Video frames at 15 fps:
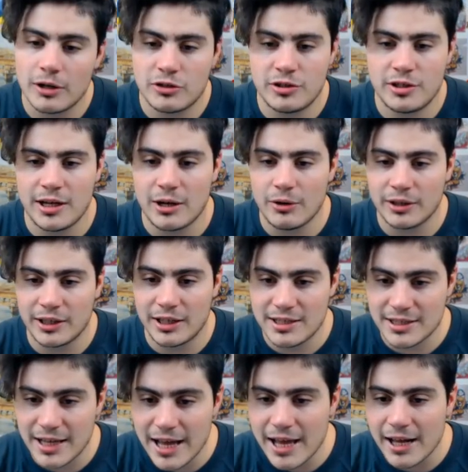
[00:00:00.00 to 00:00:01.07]
Adesso tira l'ora degli
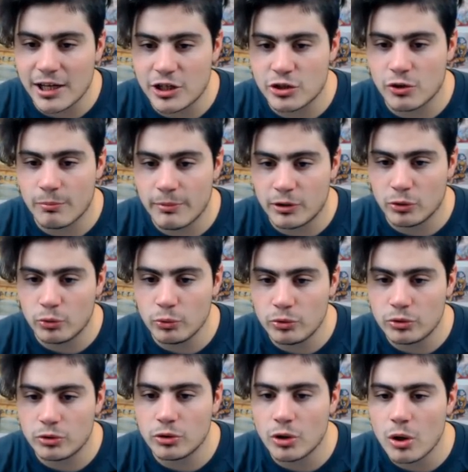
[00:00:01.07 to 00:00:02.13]
sgherri, scommetto
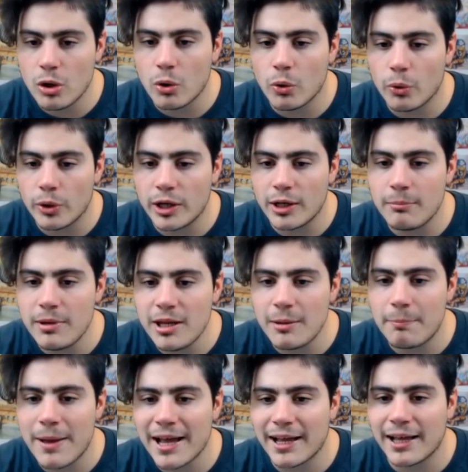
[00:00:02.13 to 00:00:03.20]
tutto. No, il mini
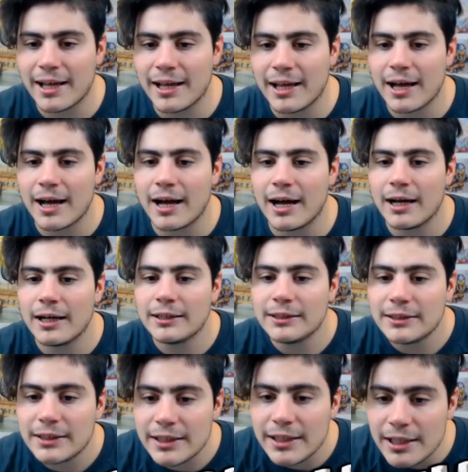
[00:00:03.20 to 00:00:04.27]
pecca,
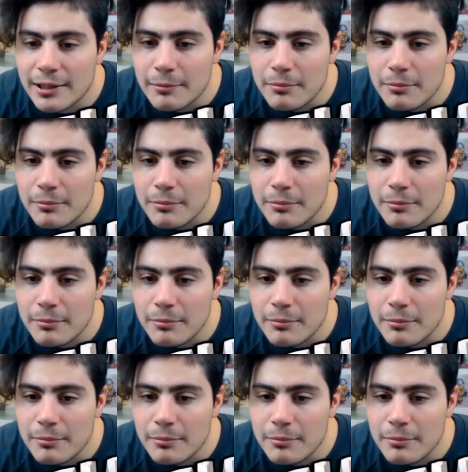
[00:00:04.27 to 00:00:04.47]
il